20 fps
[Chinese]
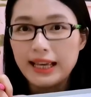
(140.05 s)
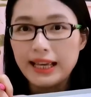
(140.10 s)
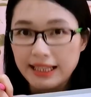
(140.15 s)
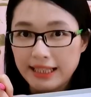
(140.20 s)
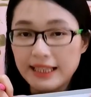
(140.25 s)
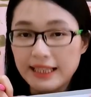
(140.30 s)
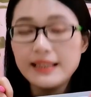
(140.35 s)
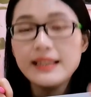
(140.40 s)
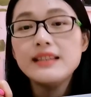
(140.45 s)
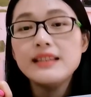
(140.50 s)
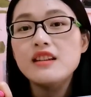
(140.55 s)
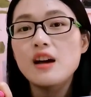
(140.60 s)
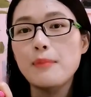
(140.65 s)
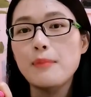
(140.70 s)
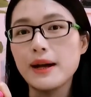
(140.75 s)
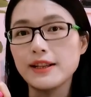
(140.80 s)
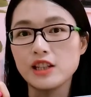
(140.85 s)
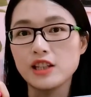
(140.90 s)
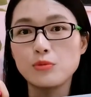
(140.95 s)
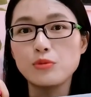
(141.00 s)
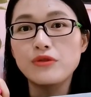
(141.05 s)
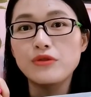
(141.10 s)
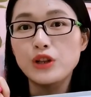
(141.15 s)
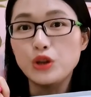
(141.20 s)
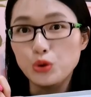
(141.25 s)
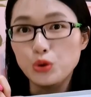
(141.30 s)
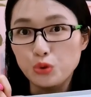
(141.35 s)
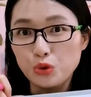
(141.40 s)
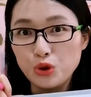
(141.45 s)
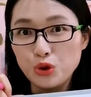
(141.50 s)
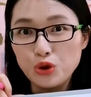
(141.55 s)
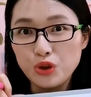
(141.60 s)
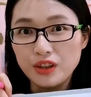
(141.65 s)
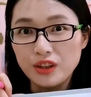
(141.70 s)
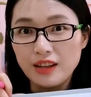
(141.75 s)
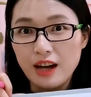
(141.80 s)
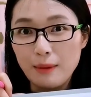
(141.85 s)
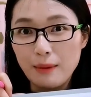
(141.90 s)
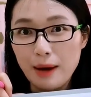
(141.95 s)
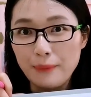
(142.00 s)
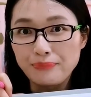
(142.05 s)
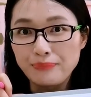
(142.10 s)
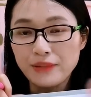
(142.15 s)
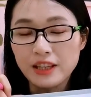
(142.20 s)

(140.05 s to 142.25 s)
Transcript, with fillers: 一定要把这个部分读准，好吧？